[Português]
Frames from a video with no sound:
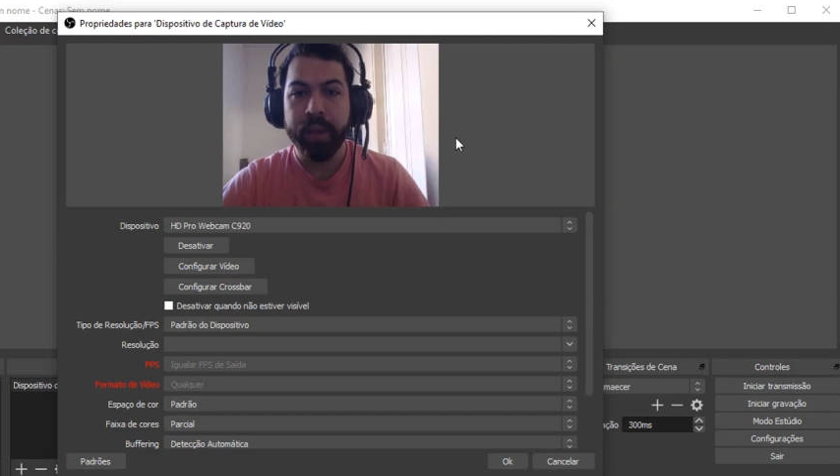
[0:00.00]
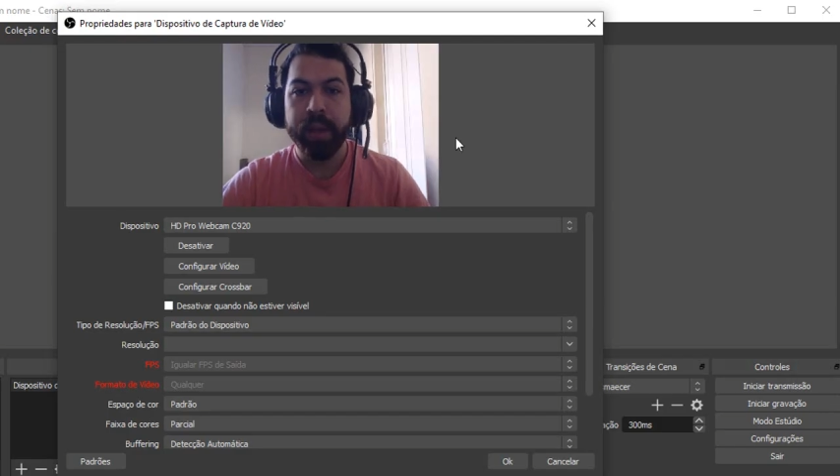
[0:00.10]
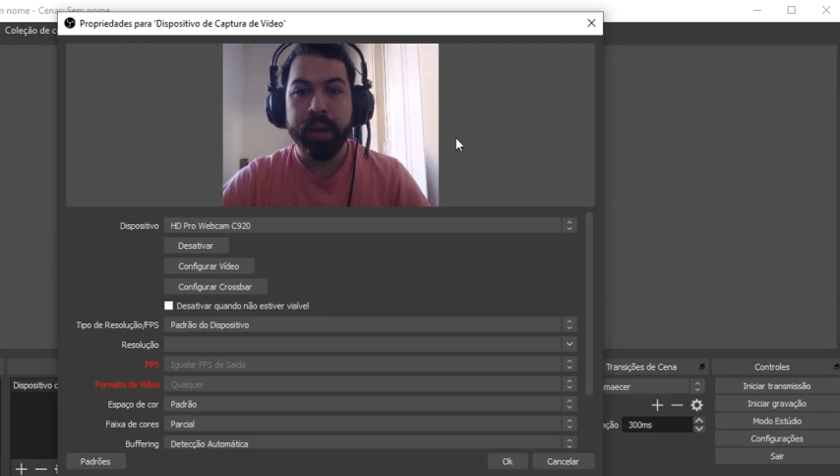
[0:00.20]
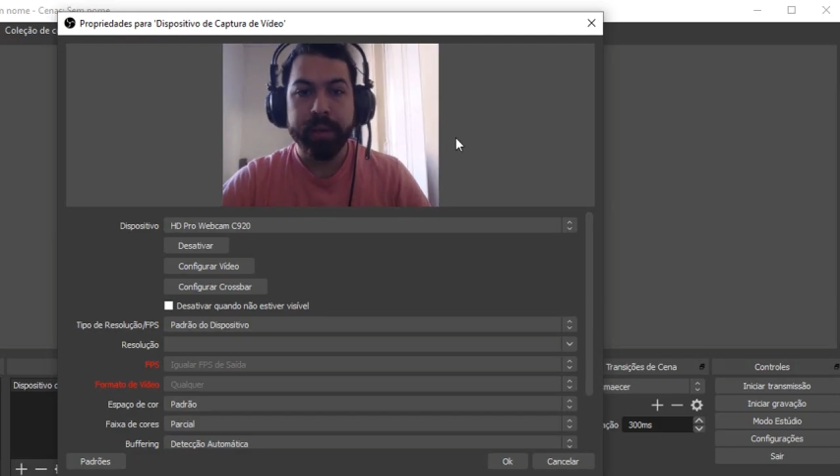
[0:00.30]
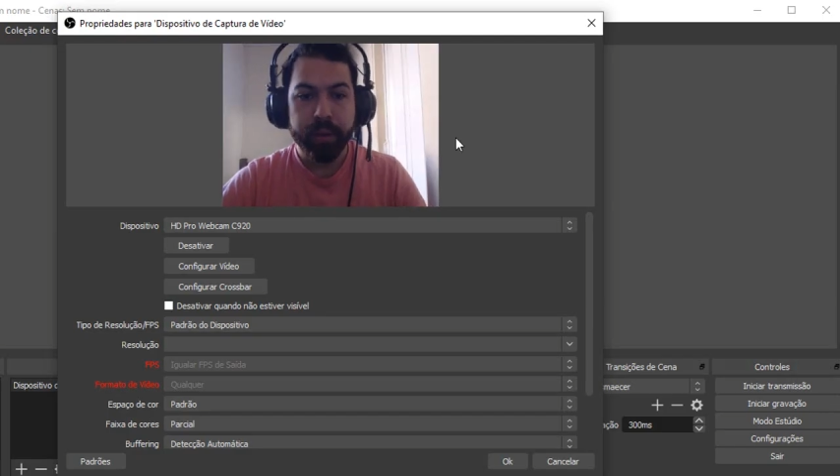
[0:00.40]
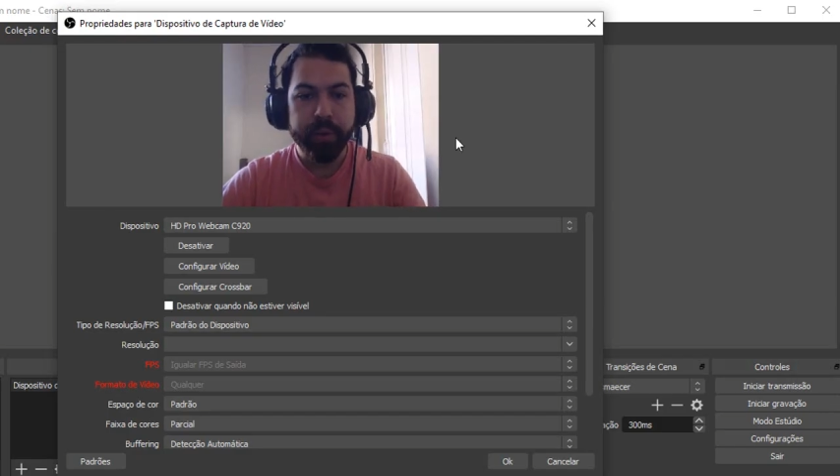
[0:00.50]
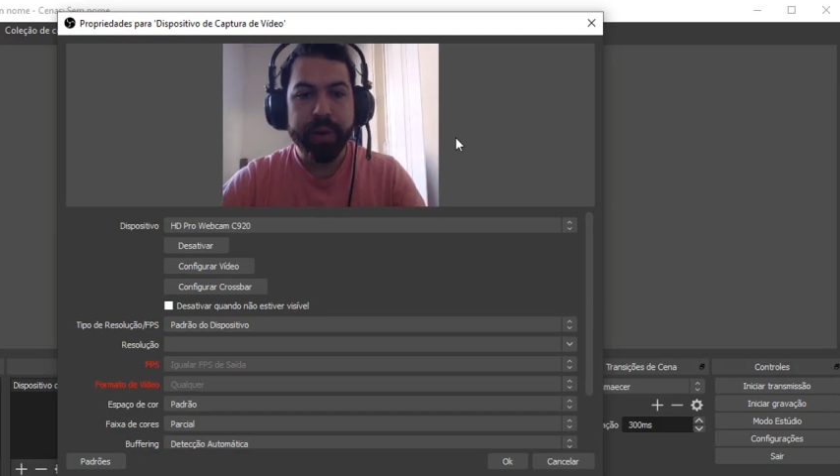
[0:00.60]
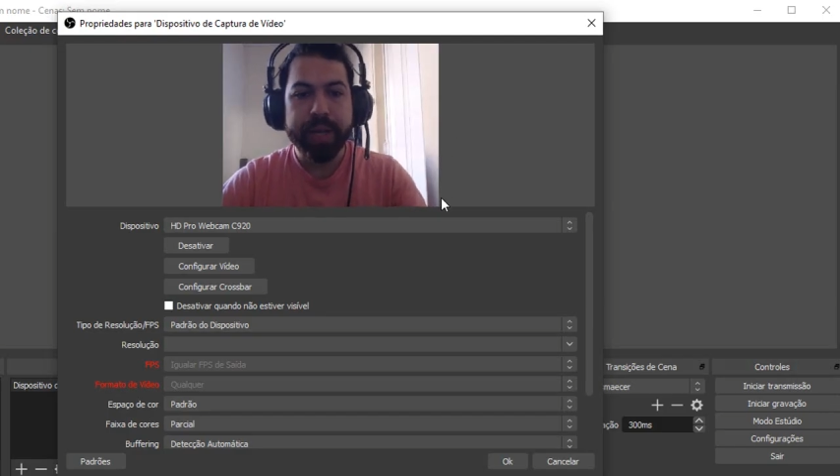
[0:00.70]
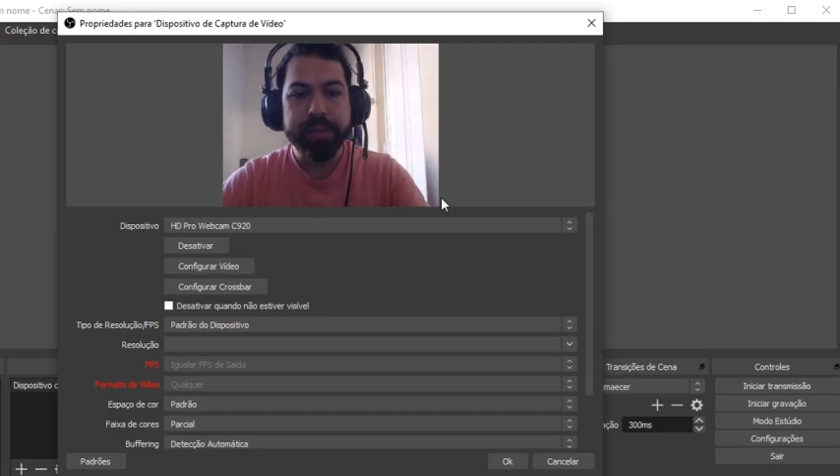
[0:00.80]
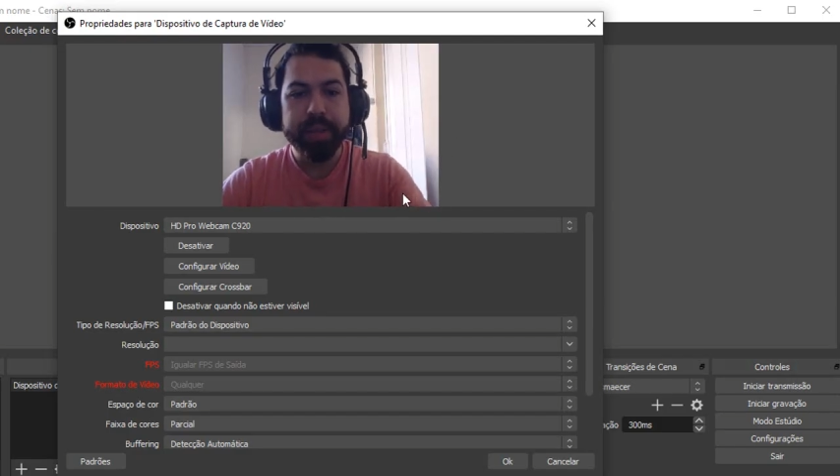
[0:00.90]
Então, no caso
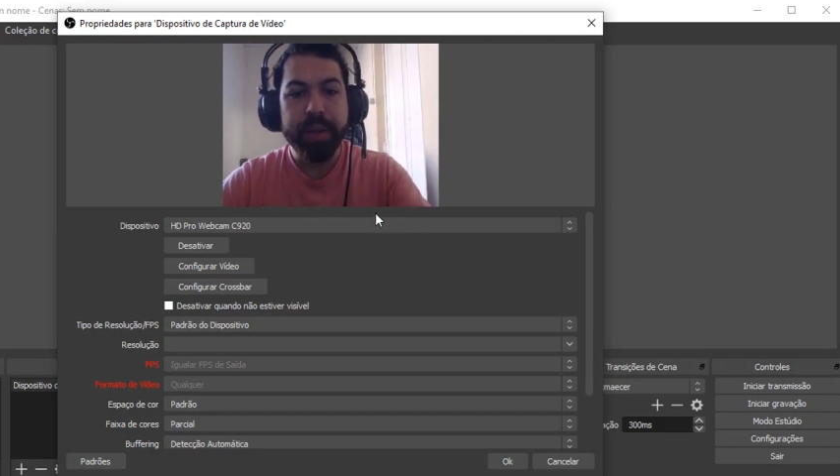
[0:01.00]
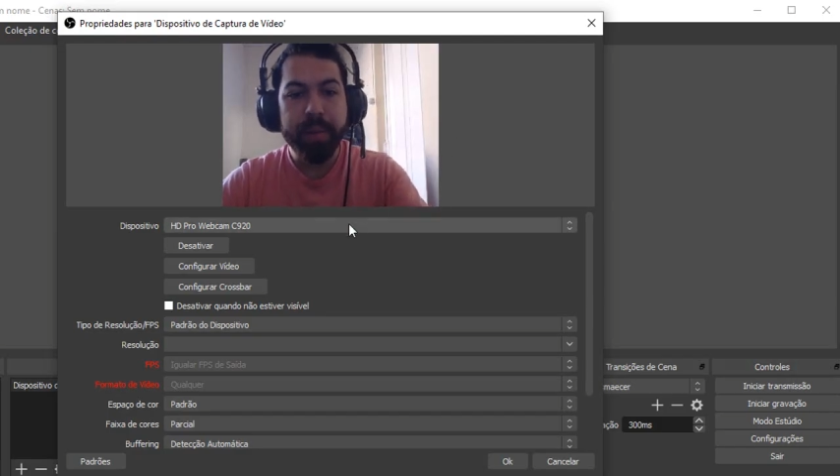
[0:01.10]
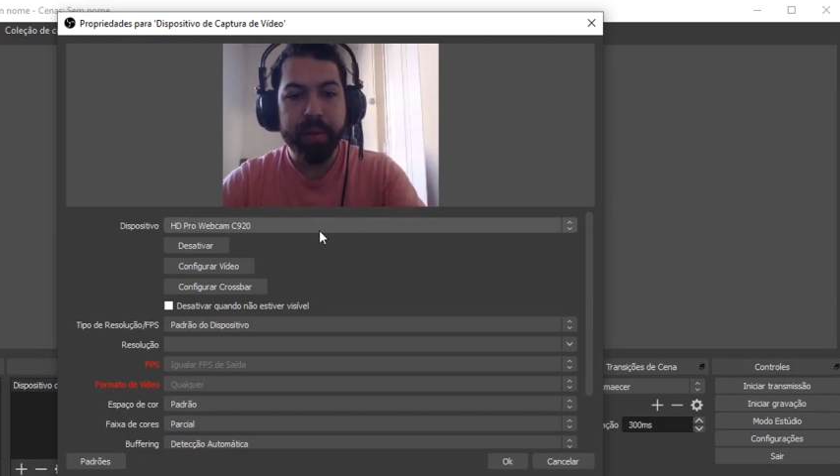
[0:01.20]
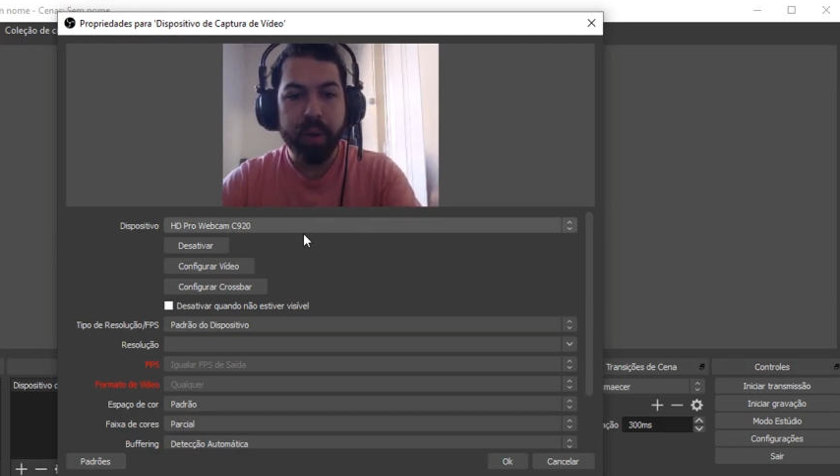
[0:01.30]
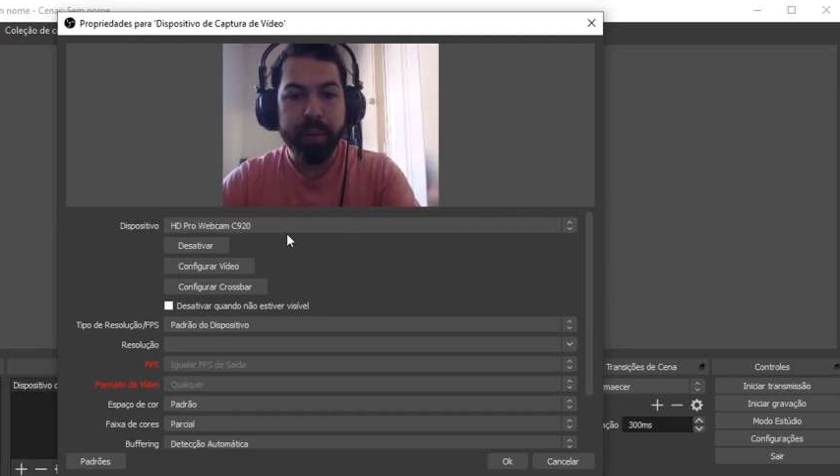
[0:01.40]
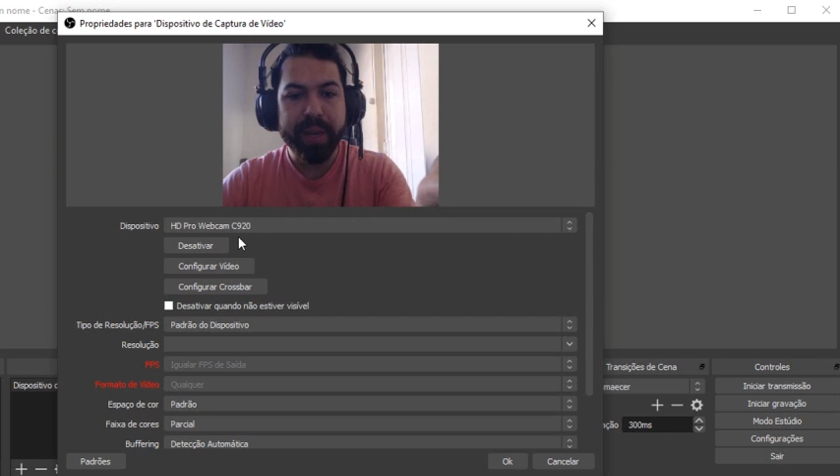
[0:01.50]
aqui, a minha webcam